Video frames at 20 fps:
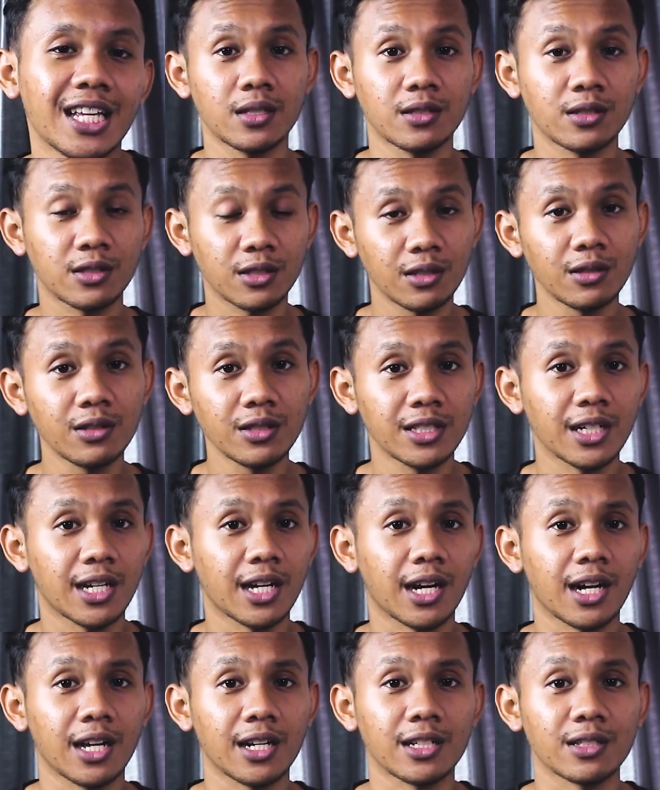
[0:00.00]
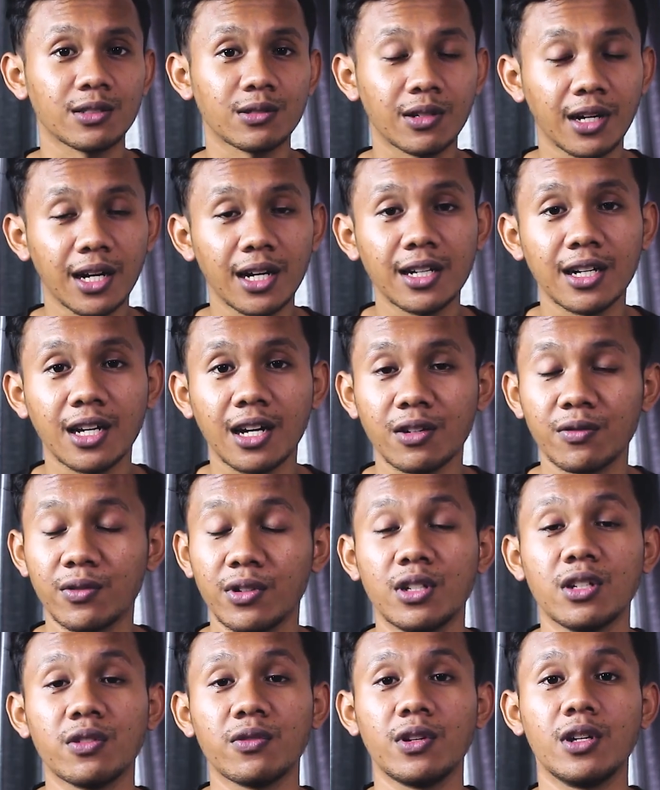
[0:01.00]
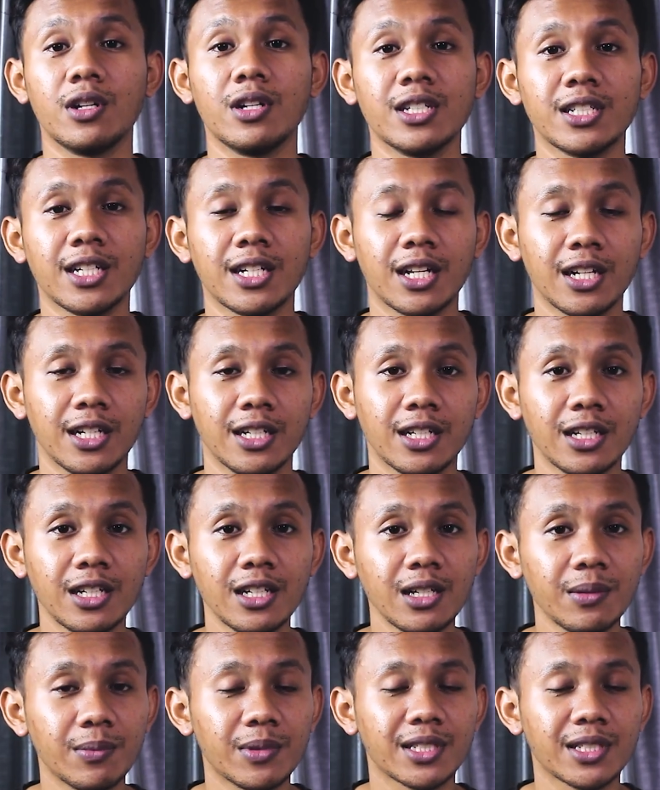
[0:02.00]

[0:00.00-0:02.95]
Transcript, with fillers: So, jika kalian suka dengan video-video di channel ini,